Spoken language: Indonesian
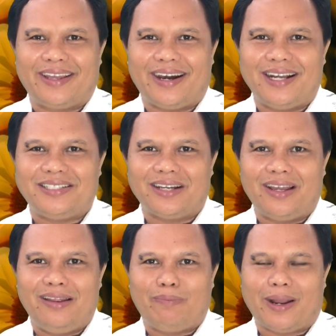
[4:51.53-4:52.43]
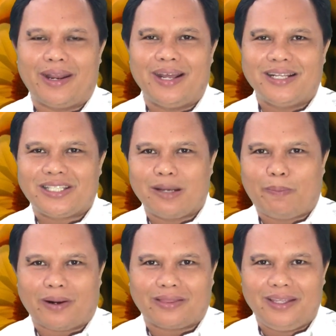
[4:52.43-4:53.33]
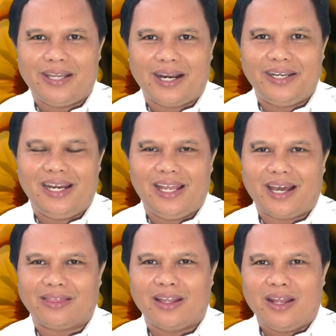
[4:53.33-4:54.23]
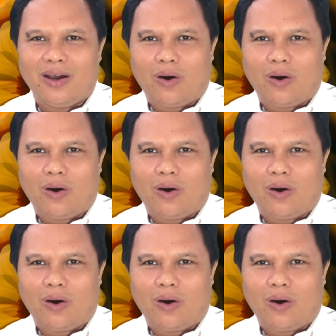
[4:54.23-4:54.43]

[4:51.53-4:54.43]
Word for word: keajaiban seperti yang dilihat